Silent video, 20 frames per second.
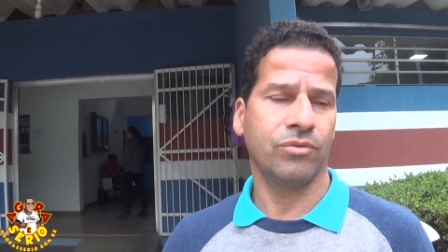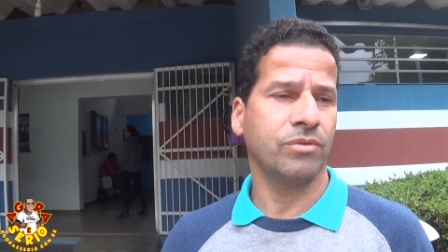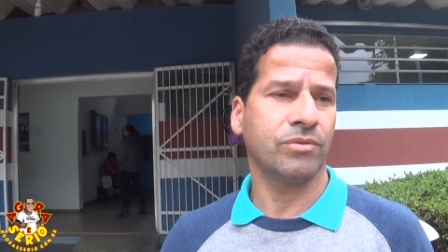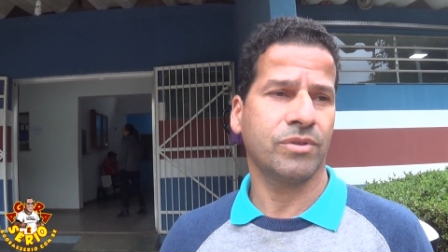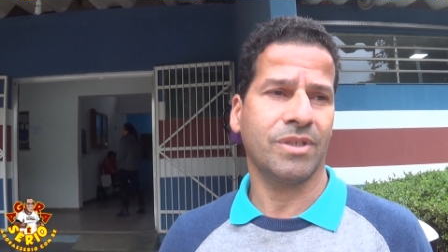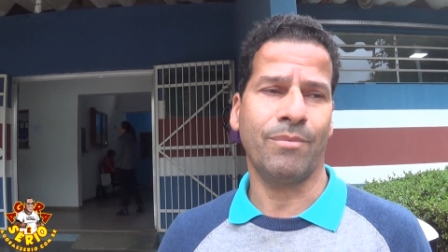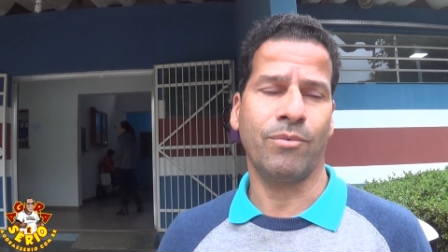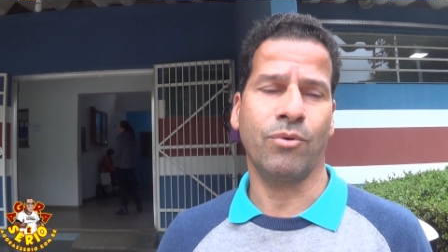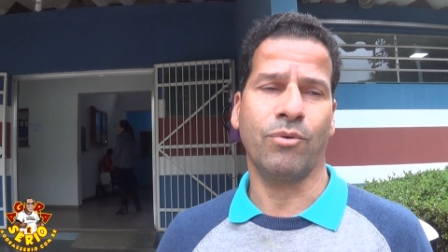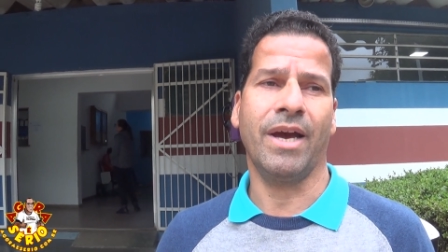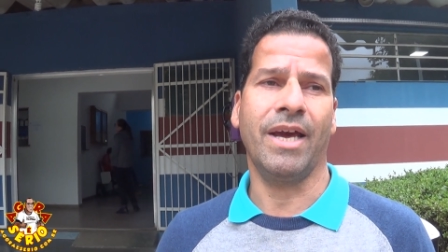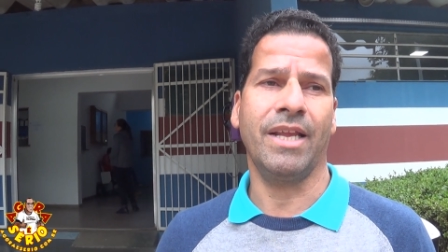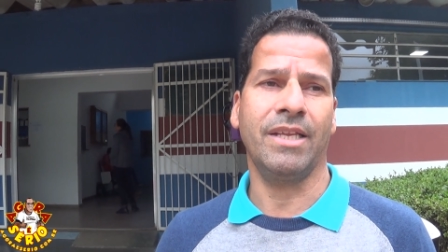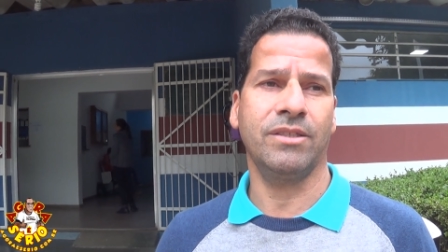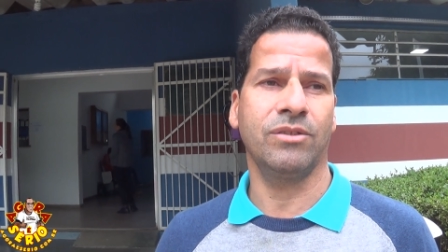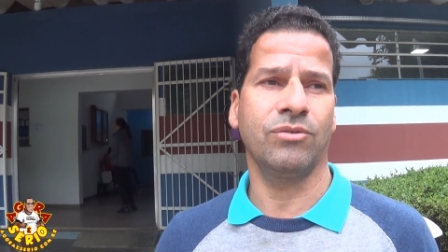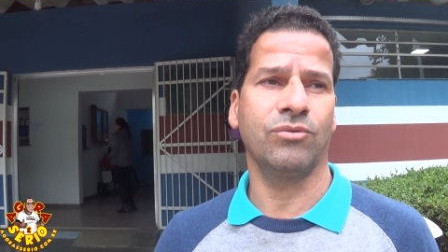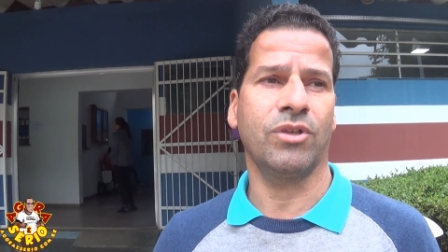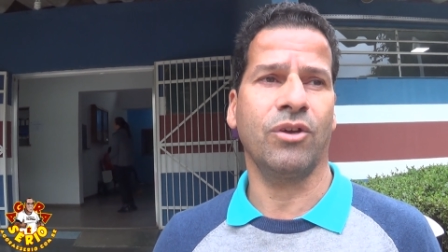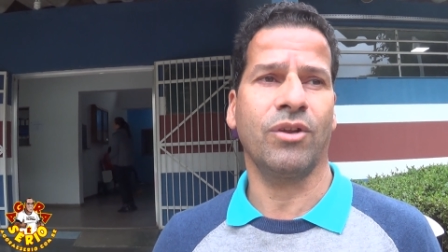sabe, o
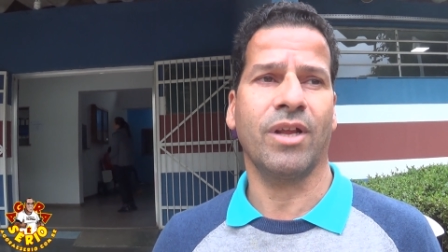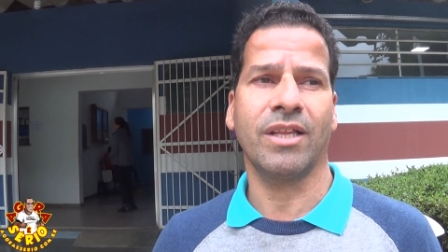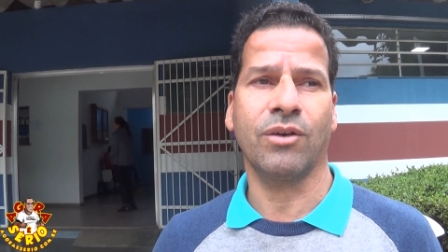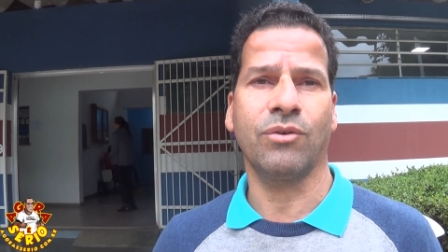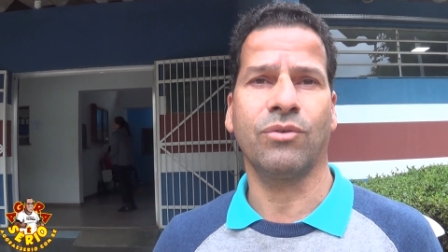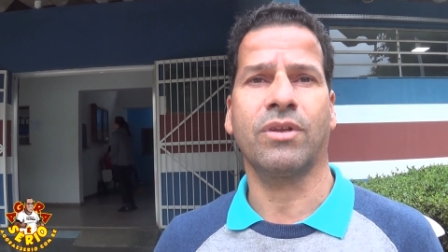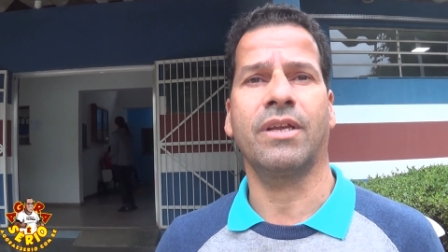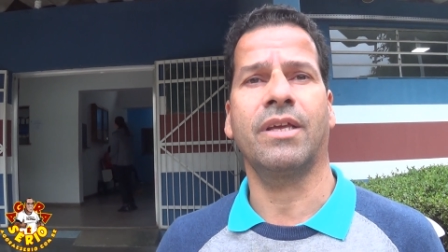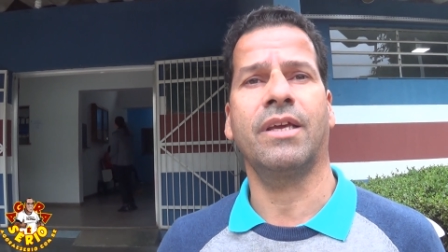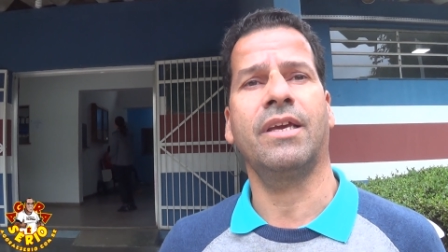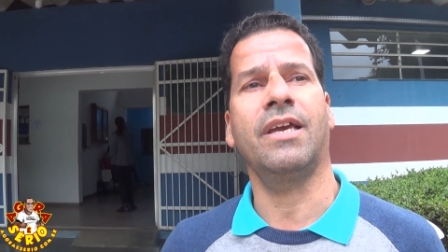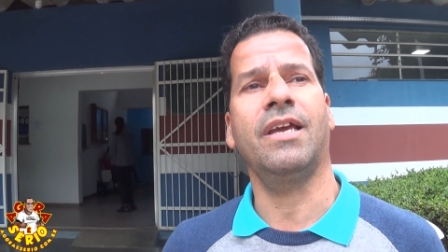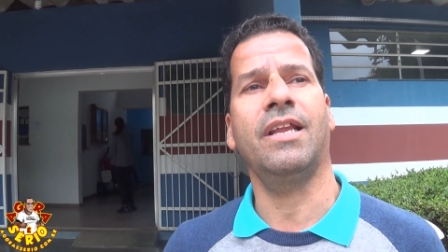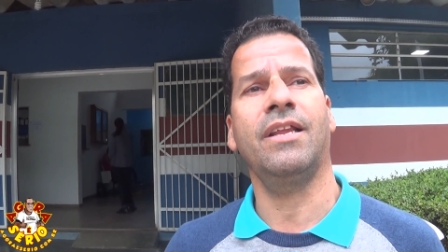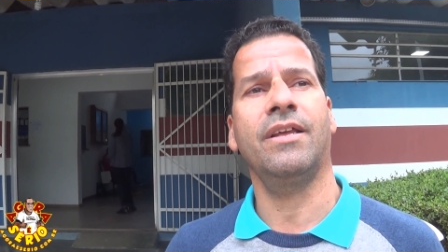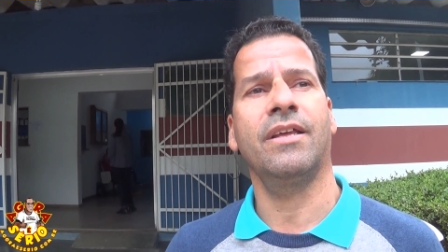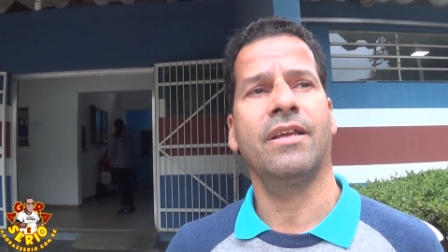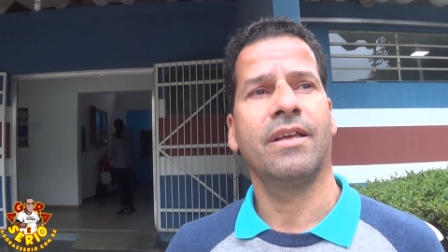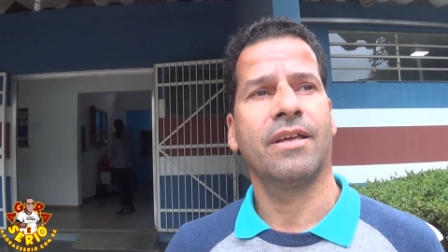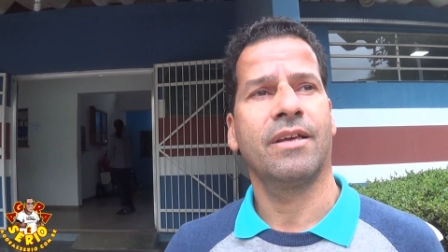Aires não tenho nada contra
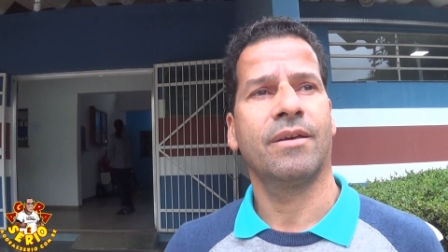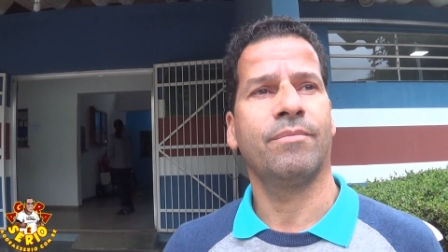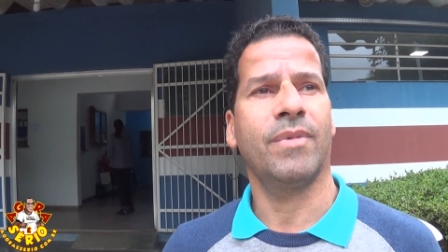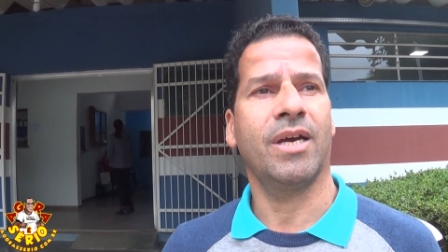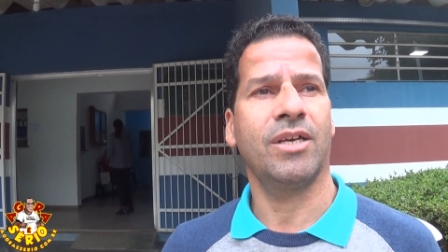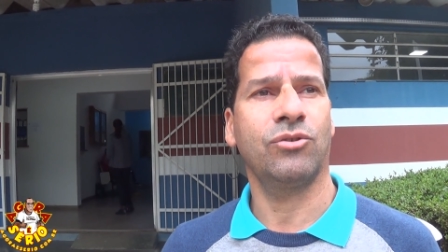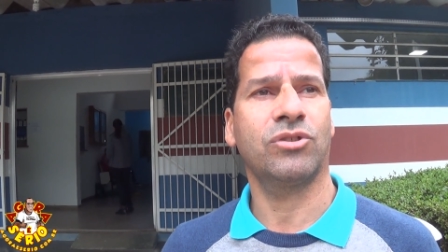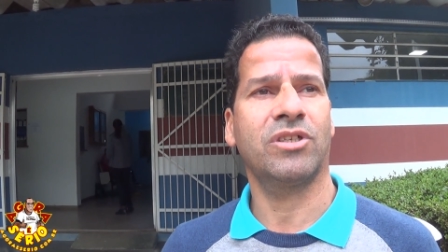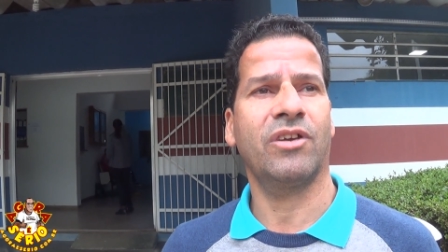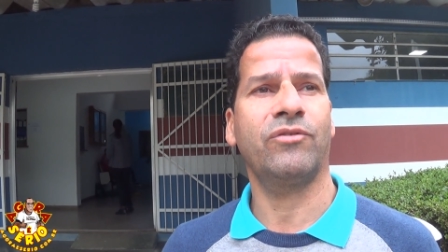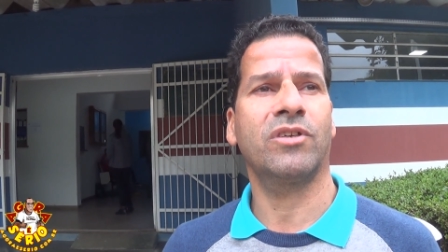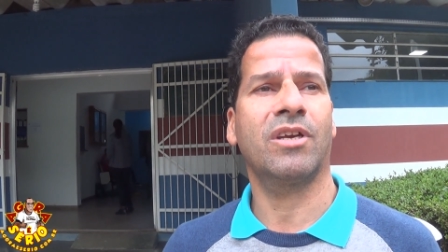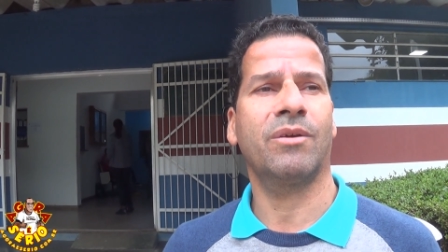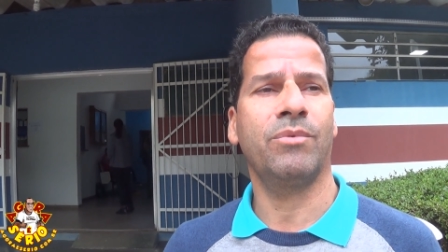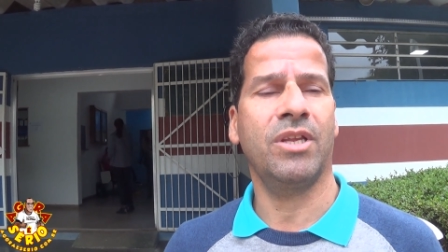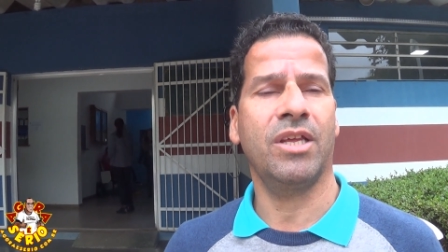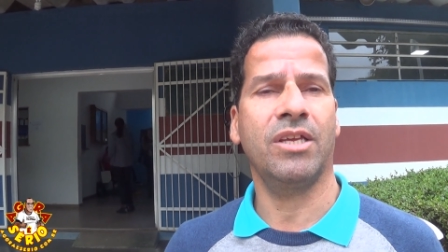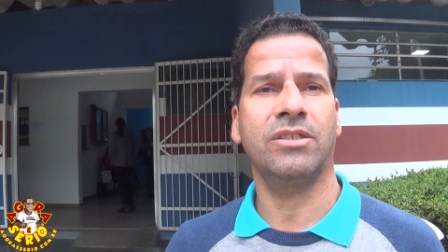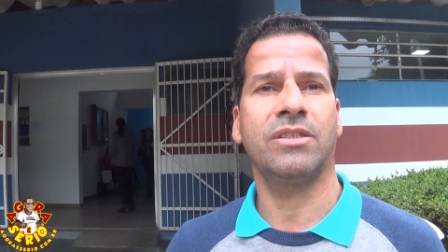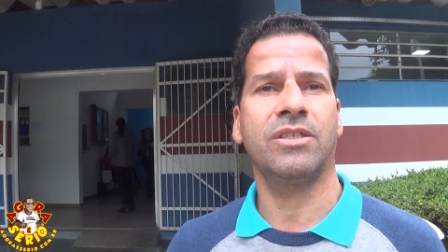ele, mas o chefe de
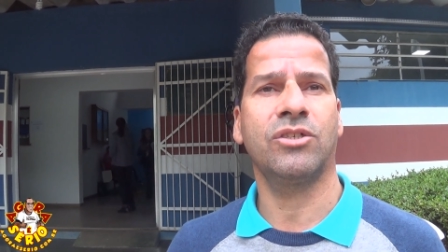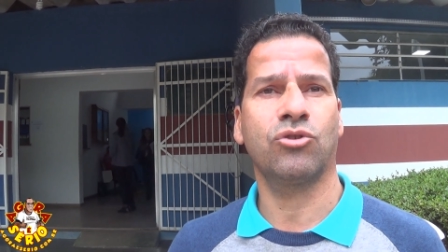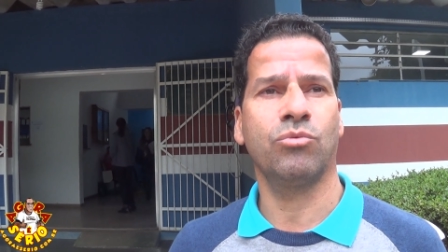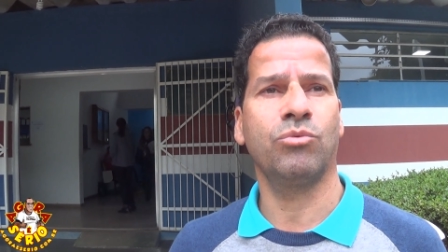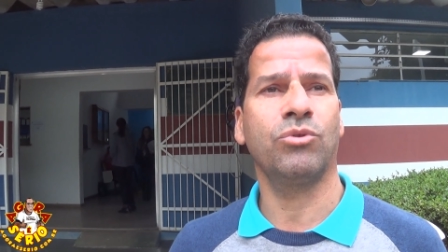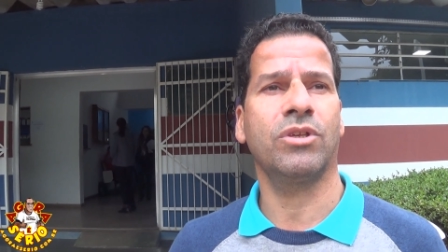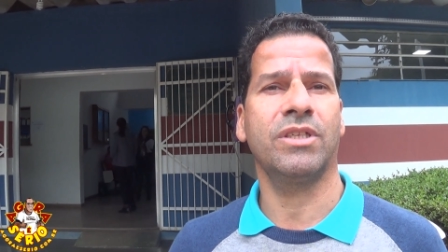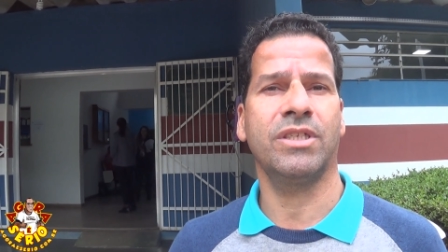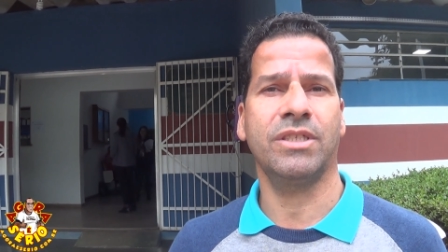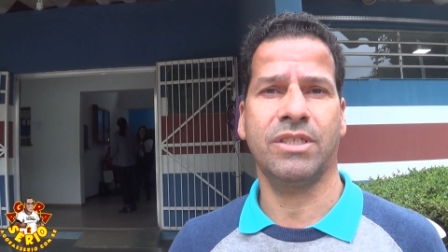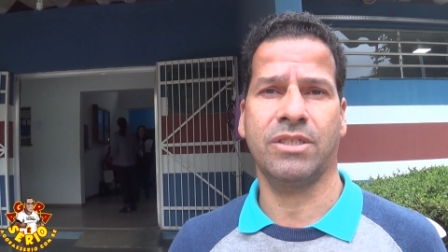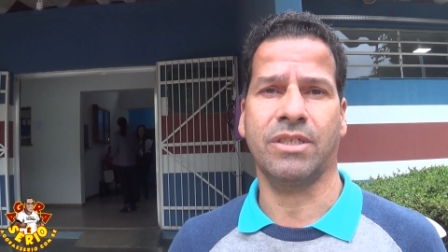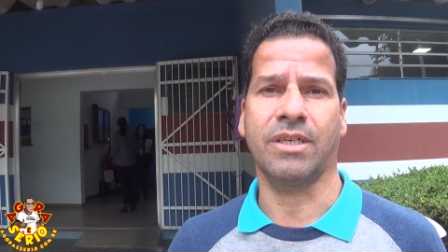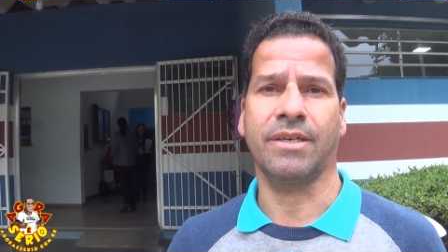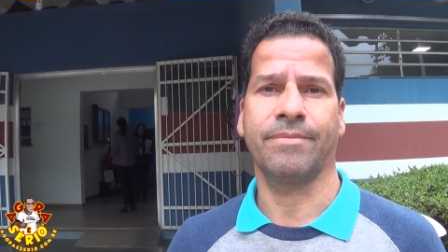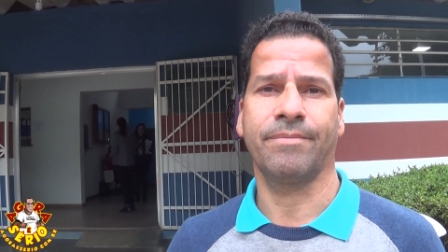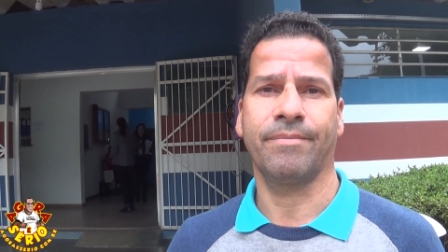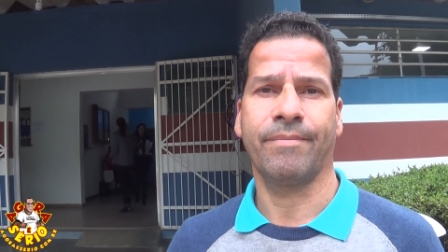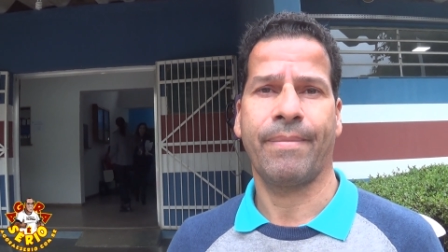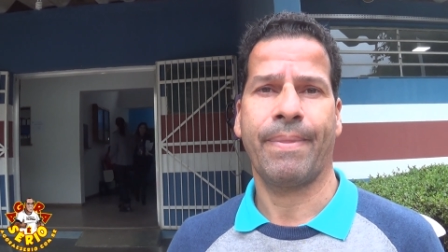gabinete deixou muito a desejar.